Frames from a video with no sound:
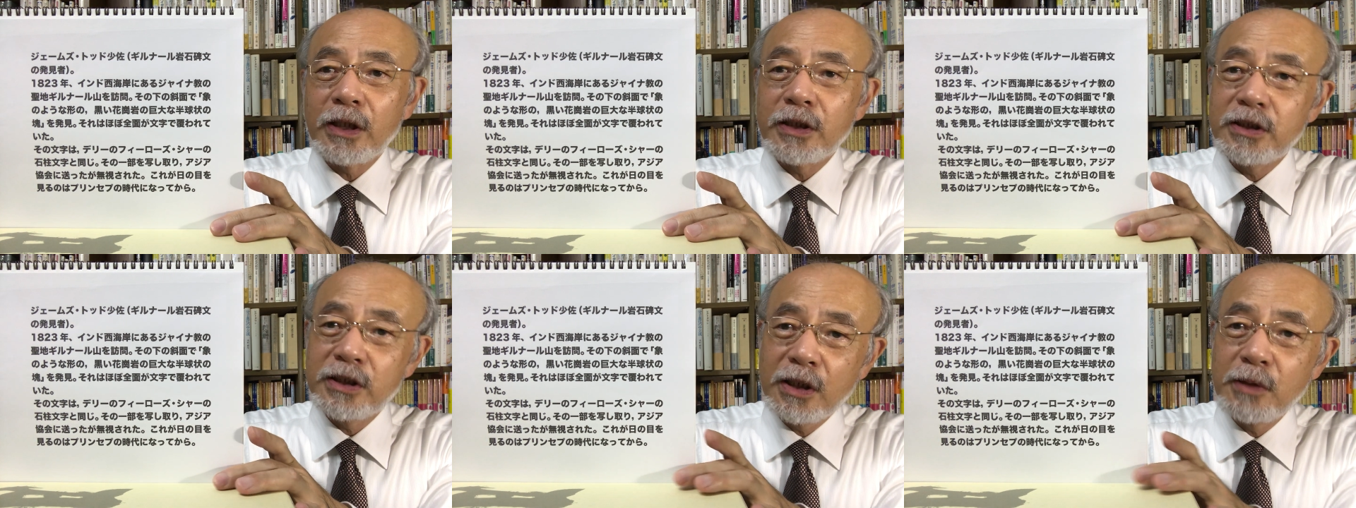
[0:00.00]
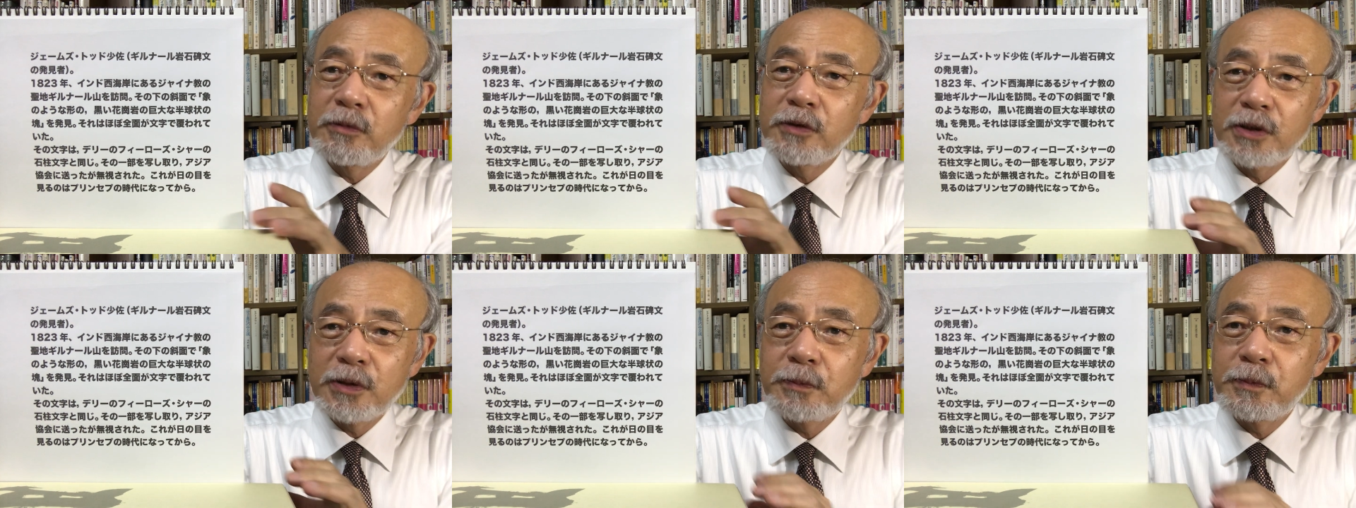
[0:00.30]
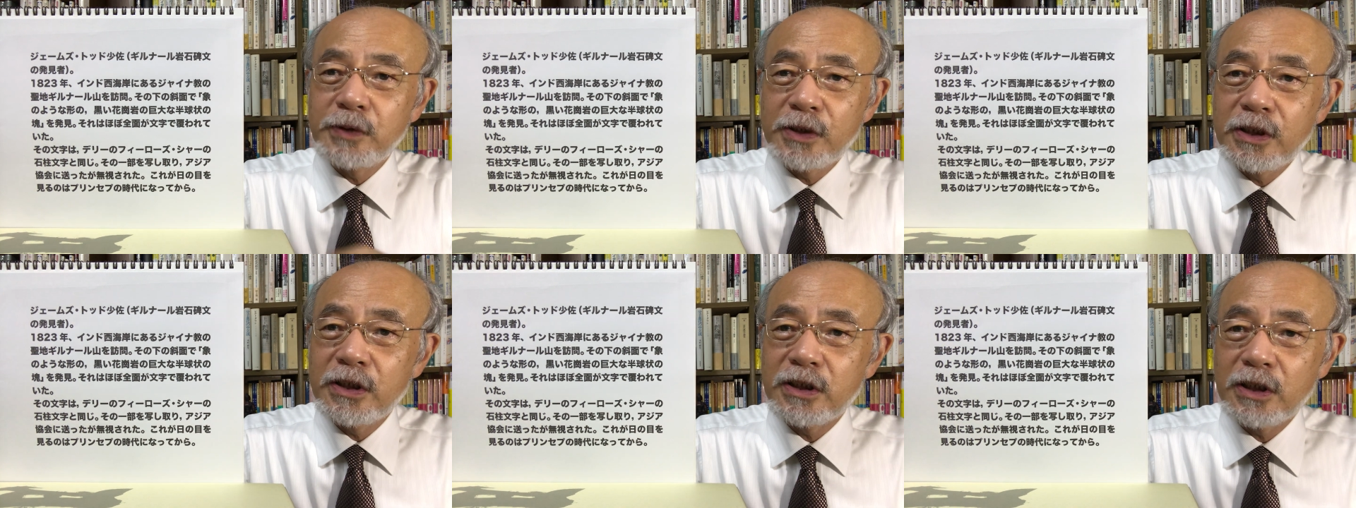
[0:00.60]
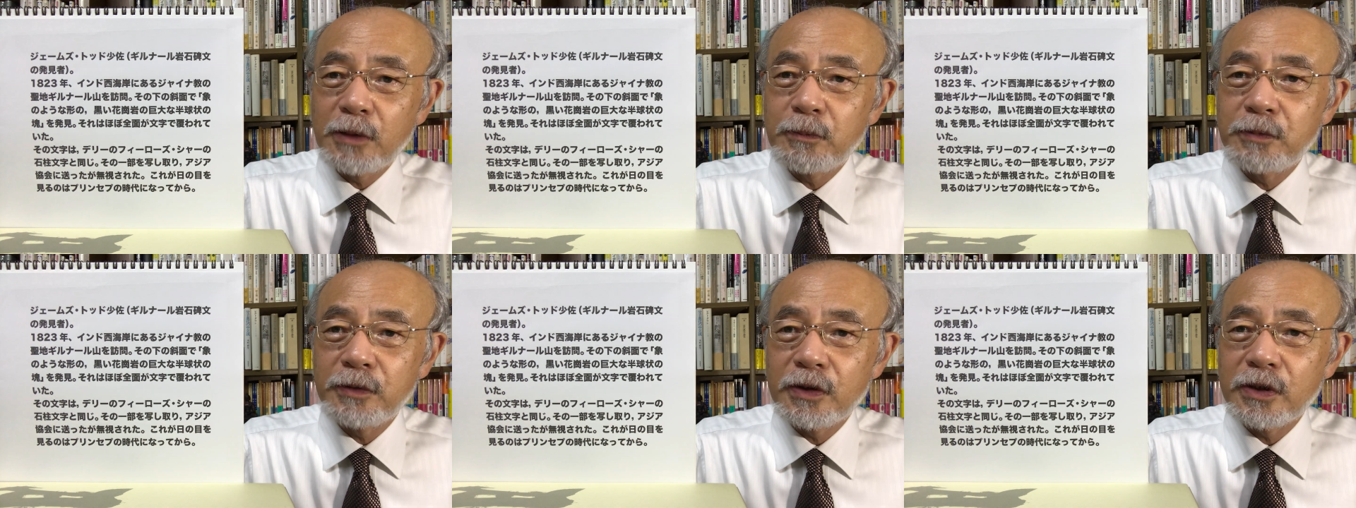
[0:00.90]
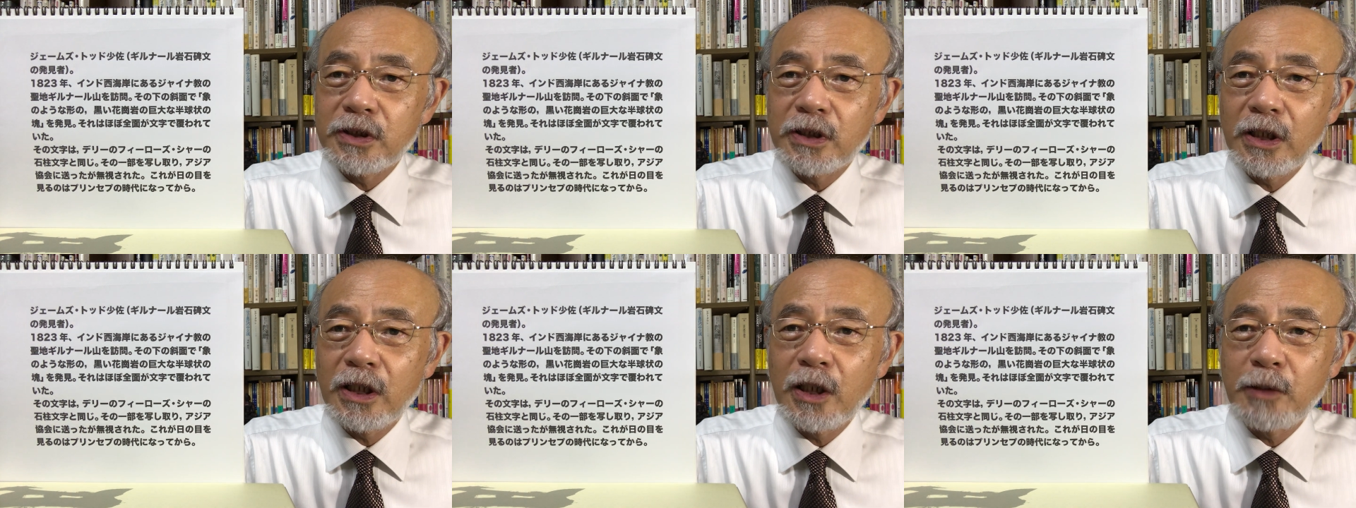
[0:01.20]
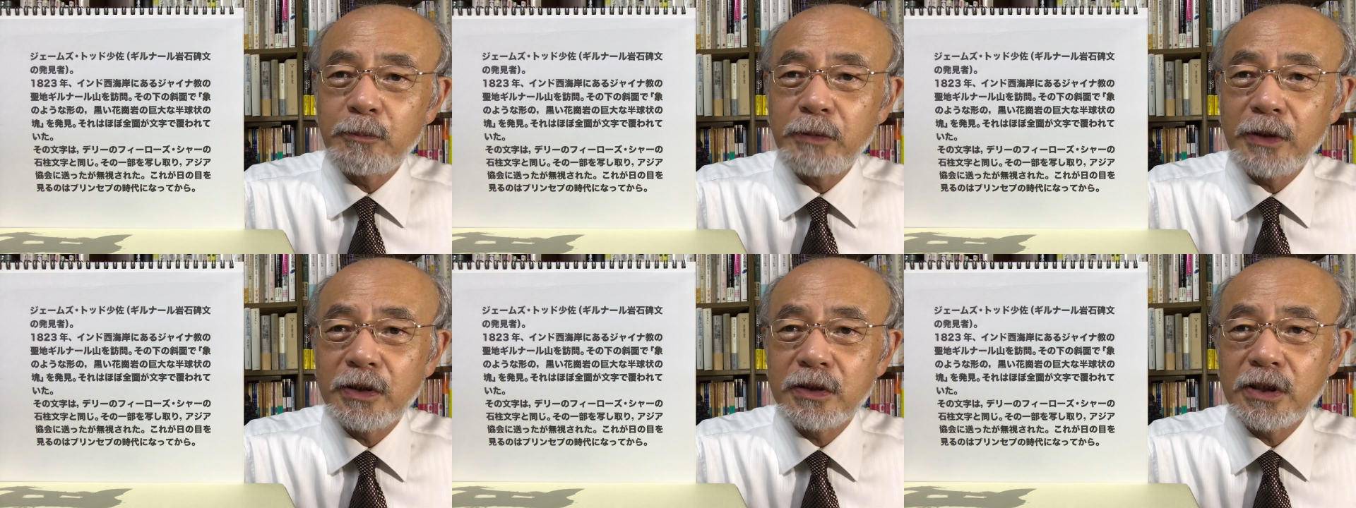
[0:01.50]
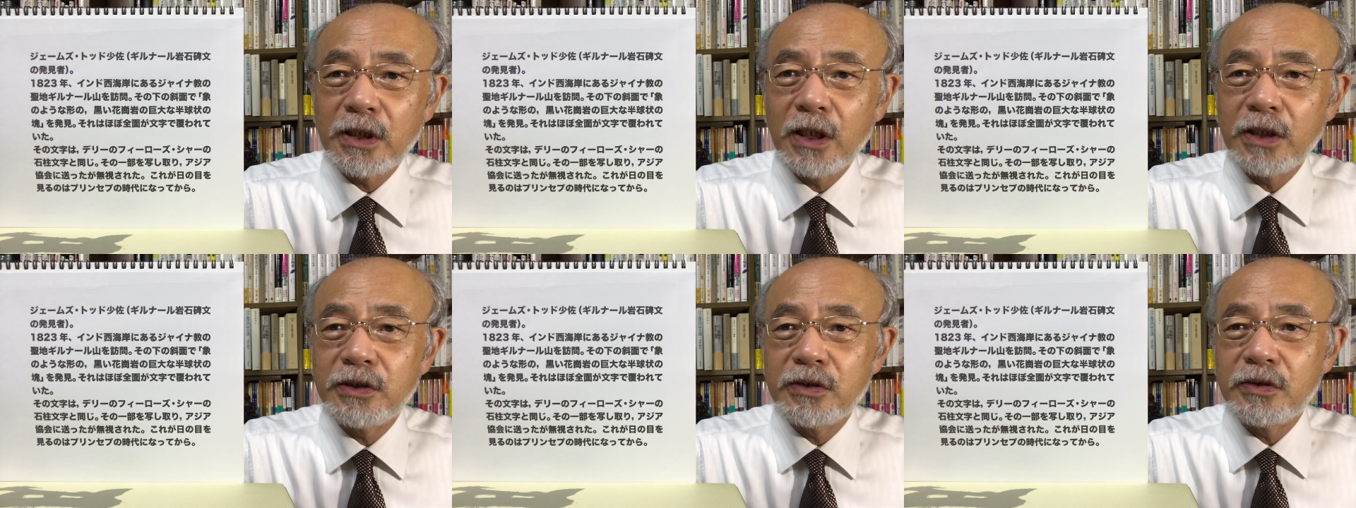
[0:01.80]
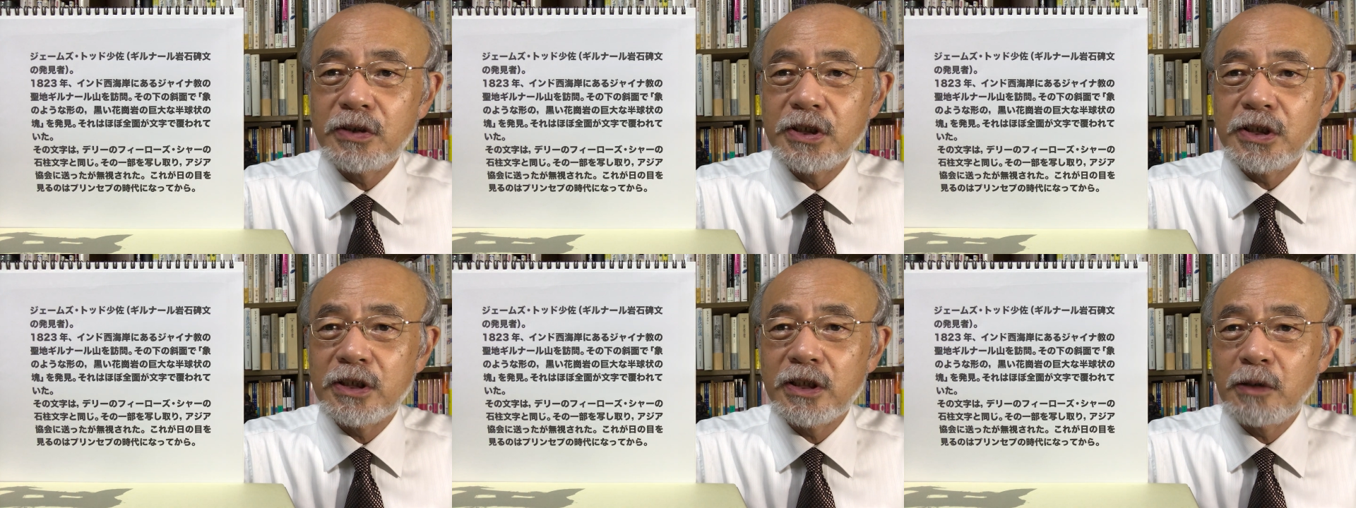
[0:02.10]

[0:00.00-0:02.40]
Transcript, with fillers: だジェームズ・プリンセプのせんはっぴゃくさんじゅう